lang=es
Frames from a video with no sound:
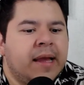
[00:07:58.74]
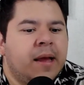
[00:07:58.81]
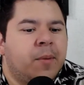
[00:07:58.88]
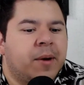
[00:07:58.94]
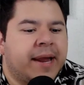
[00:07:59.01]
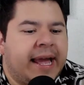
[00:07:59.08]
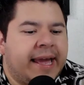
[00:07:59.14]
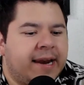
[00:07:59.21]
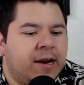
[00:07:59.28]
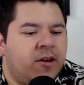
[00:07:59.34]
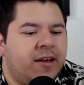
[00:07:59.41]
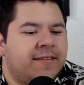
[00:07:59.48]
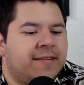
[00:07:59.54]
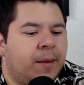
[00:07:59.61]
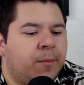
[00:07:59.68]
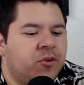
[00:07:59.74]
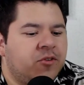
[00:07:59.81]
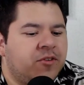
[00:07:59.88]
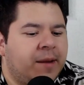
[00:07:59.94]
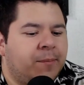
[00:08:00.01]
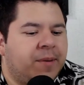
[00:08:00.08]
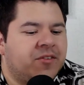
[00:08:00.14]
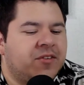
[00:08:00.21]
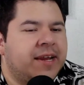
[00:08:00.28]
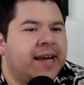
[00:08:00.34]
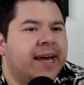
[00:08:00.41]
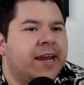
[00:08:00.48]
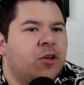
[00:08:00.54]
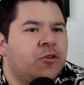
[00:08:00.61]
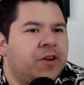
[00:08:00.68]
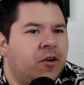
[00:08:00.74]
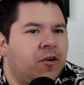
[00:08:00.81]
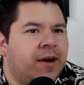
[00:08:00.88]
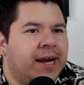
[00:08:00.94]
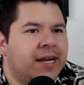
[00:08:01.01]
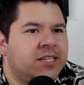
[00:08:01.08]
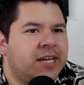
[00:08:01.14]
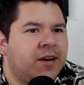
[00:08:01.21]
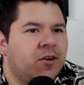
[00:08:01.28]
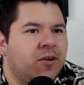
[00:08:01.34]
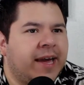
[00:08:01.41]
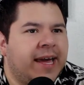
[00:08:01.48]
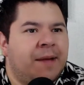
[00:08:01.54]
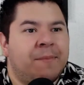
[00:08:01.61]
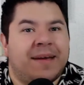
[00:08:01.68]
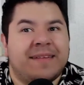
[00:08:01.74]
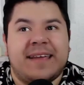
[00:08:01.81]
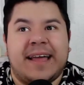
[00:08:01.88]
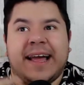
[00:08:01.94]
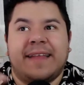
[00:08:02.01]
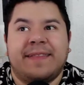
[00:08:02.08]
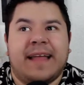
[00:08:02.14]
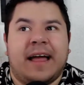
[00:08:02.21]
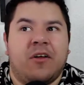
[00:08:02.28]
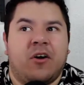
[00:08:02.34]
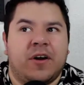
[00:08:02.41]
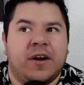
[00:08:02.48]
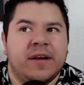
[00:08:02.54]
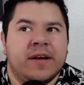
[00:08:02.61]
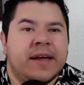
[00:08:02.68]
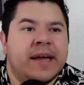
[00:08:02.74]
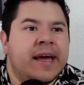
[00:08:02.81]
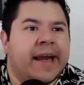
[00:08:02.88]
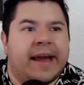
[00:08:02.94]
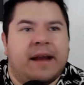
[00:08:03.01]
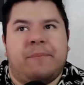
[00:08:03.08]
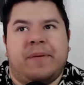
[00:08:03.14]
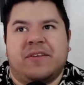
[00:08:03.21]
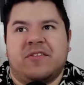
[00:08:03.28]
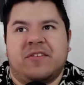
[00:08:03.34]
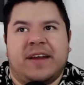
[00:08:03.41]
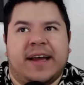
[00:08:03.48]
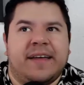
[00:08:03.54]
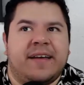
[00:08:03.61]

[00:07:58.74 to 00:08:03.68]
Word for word: Porque ayer lo decíamos del personaje de Rodrigo Cachero, que era más encantador que el personaje